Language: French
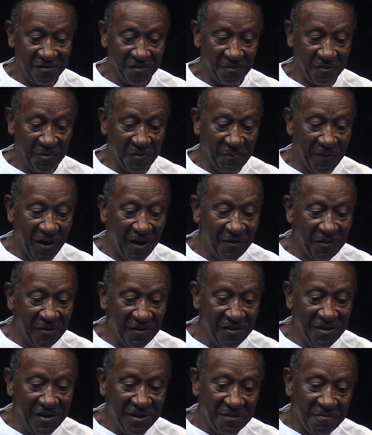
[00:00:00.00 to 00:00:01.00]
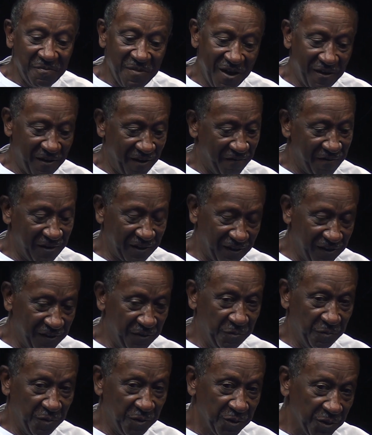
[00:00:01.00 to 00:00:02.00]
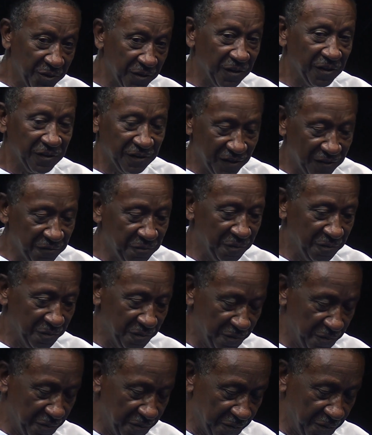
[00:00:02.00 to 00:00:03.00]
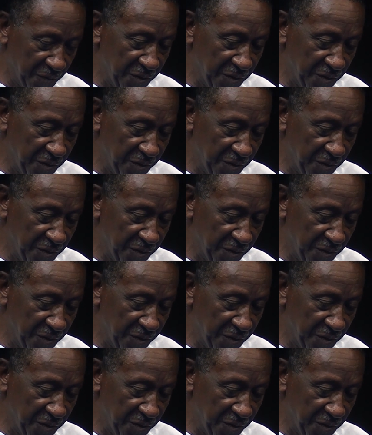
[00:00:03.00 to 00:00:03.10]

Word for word: le, parole, ben, avec une émotion, quand on ou,